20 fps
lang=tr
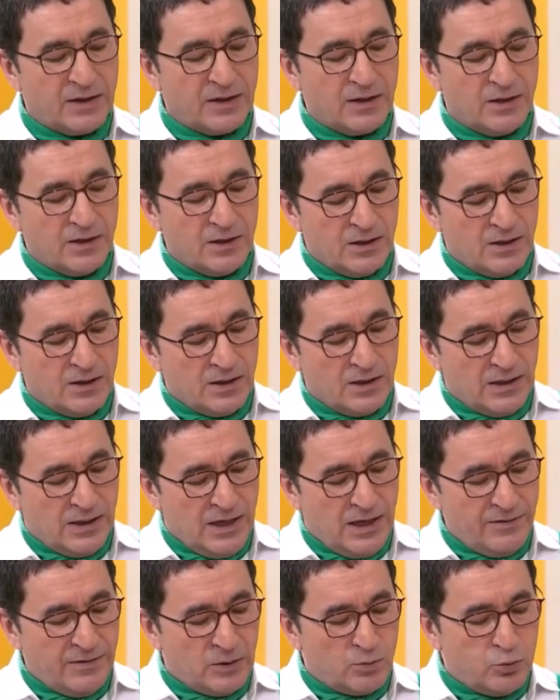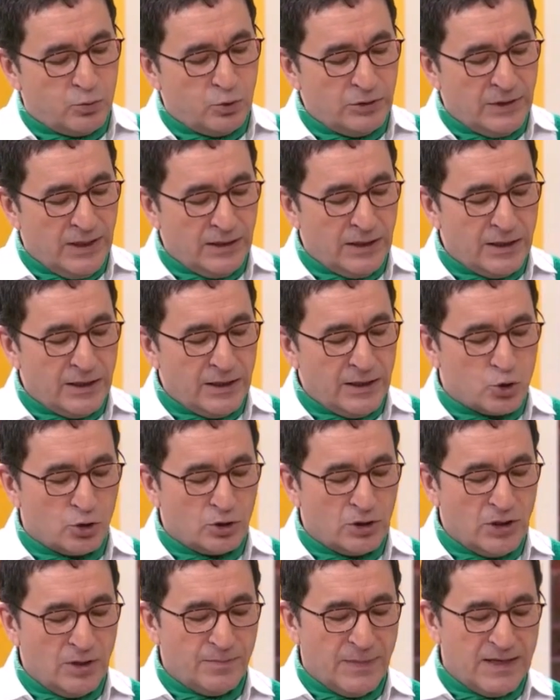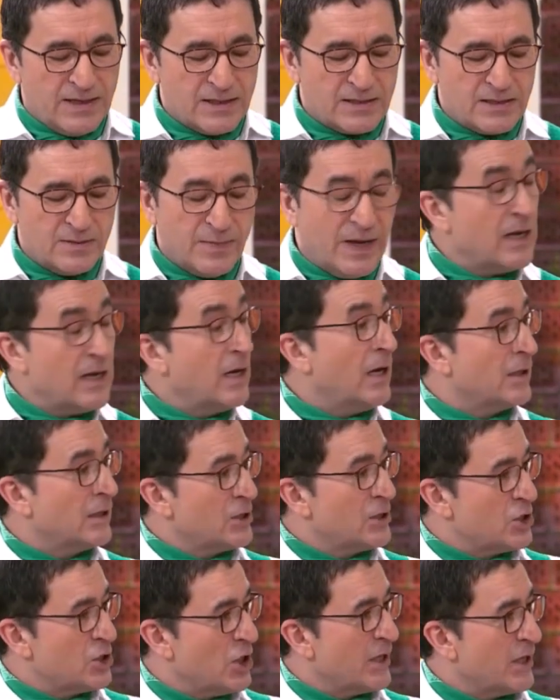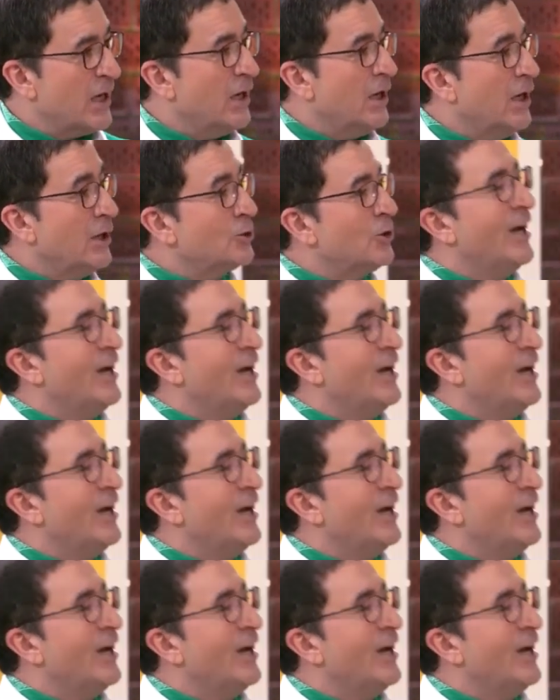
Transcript: çekmişimdir. Evet bundan en çok da bazı beyler de çekerler.